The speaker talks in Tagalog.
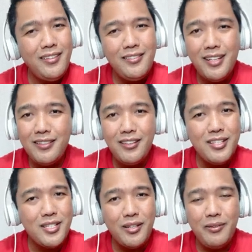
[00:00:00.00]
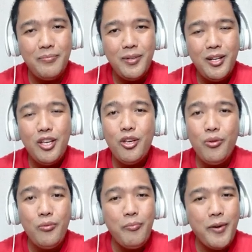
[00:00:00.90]
Not deserve
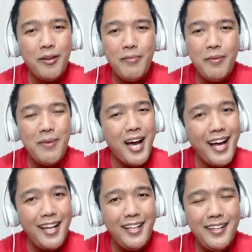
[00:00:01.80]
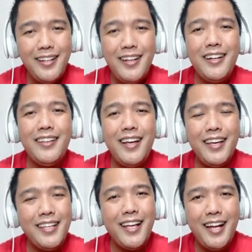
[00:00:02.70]
yung pagmamahal na
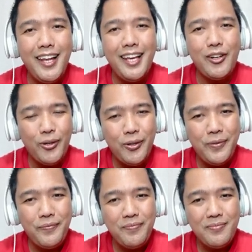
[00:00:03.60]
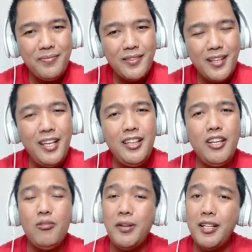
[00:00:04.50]
inalay ko. Hindi
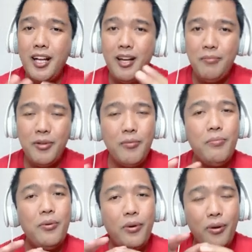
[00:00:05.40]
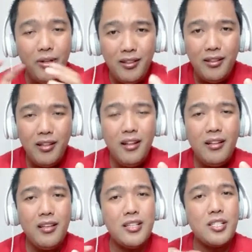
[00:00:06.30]
ko man alam yung buod
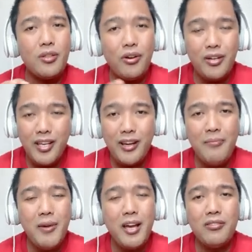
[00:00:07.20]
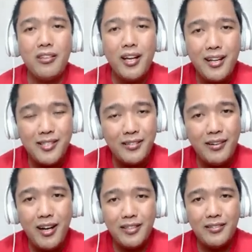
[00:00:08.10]
na istorya na meron ka, Sir Art.